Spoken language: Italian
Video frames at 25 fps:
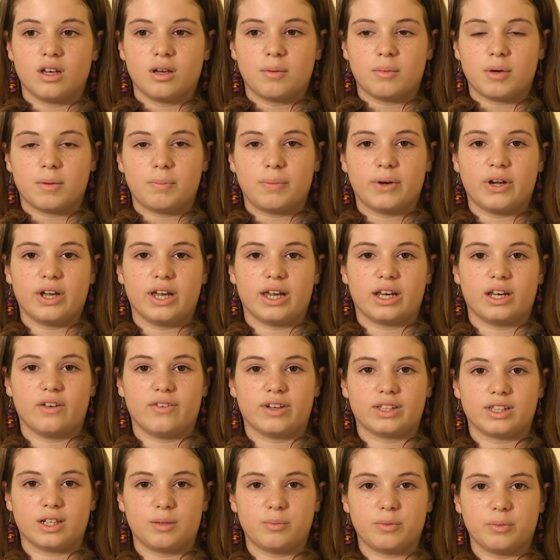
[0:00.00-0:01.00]
Ma poi è
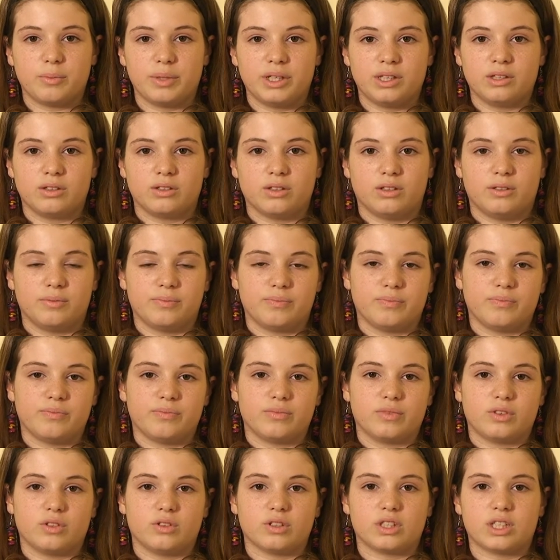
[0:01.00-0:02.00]
arrivato il momento,
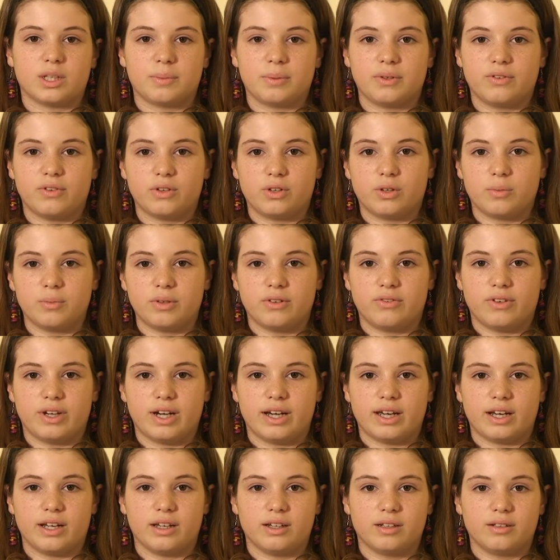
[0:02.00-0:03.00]
non sapevo come
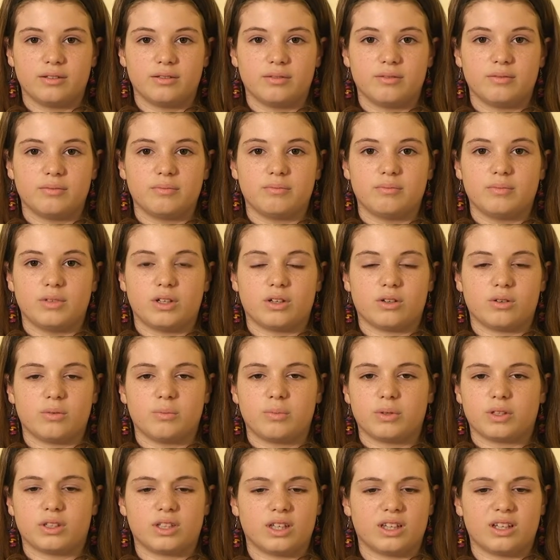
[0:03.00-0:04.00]
fare. Mi ero
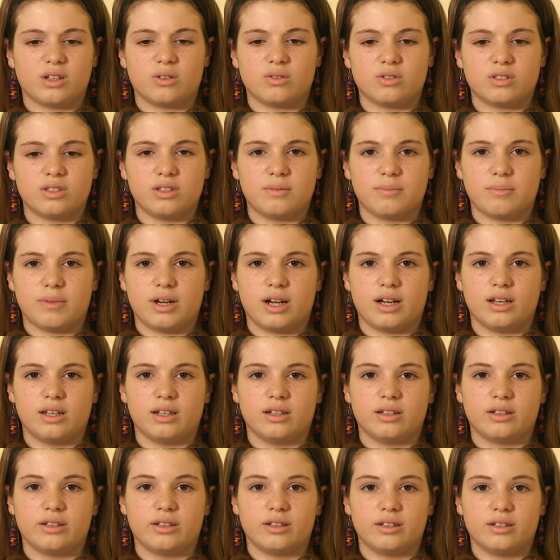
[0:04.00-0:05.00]
comportata così
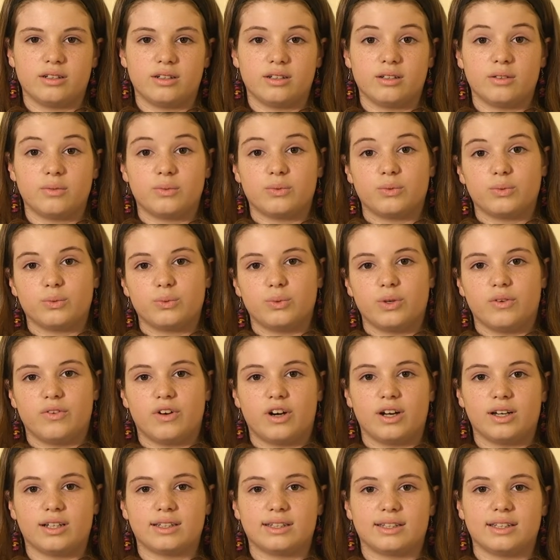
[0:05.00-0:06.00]
male, due
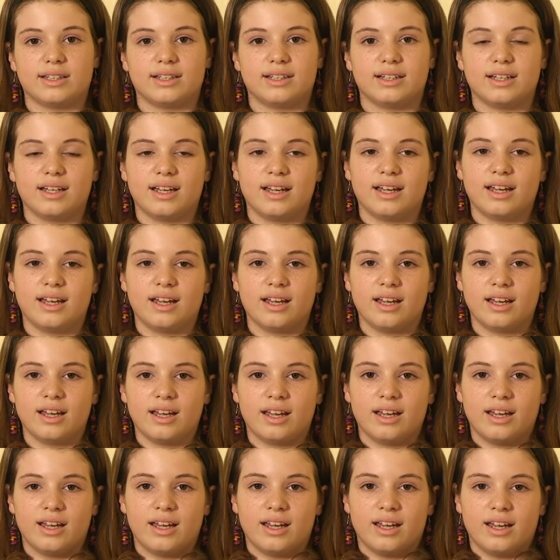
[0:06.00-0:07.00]
volte.
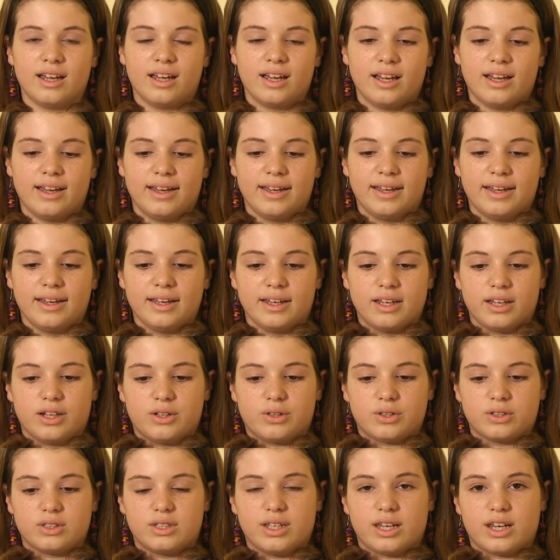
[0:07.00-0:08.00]
E
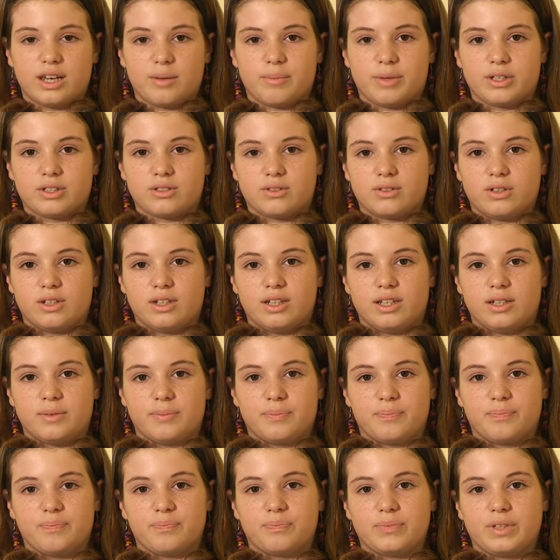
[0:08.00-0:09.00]
così è rimasto lì,
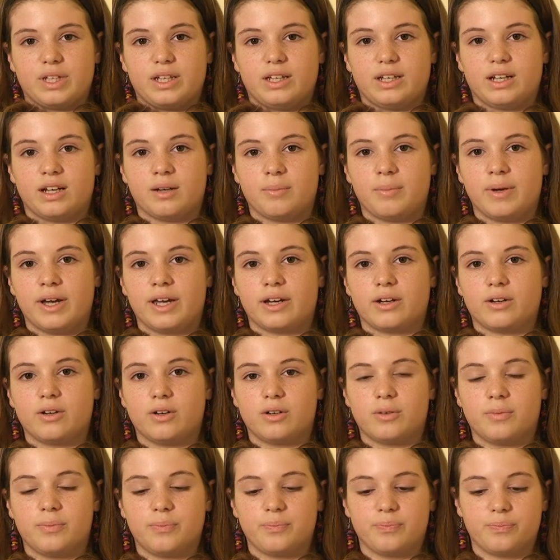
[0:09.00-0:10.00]
in
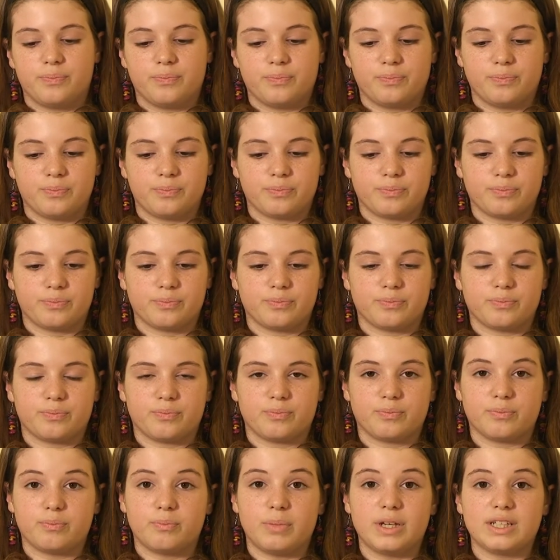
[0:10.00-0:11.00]
albergo.
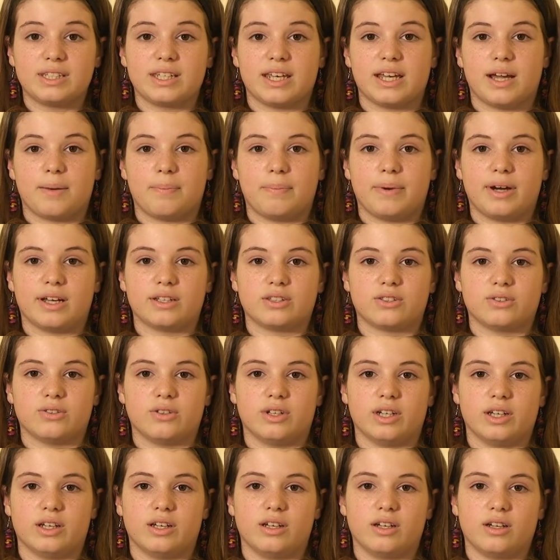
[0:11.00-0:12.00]
Poi sei
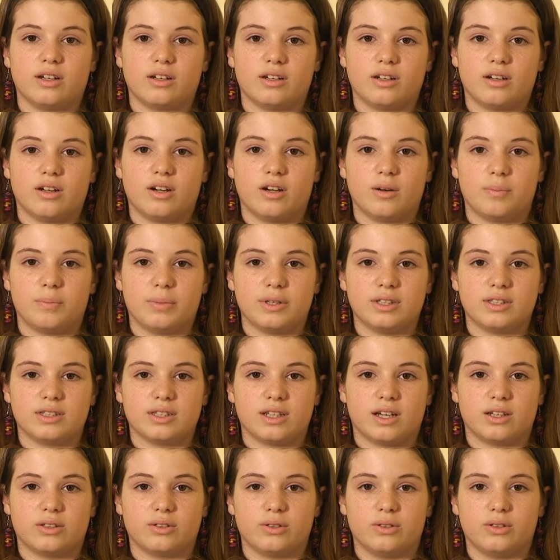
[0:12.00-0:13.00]
apparso e ho
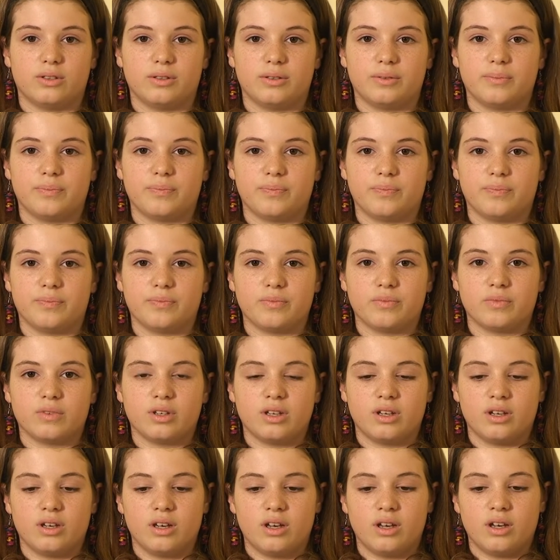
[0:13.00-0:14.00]
pensato...
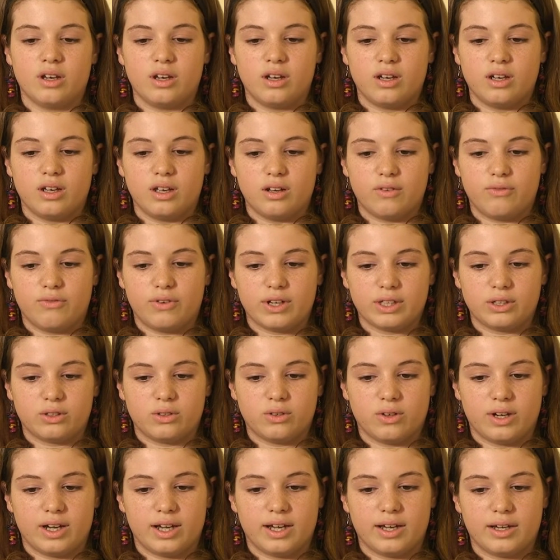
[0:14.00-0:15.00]
Il
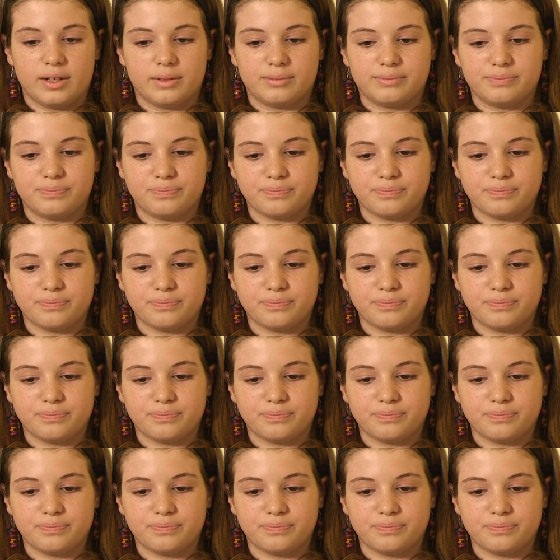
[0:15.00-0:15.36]
fatto è...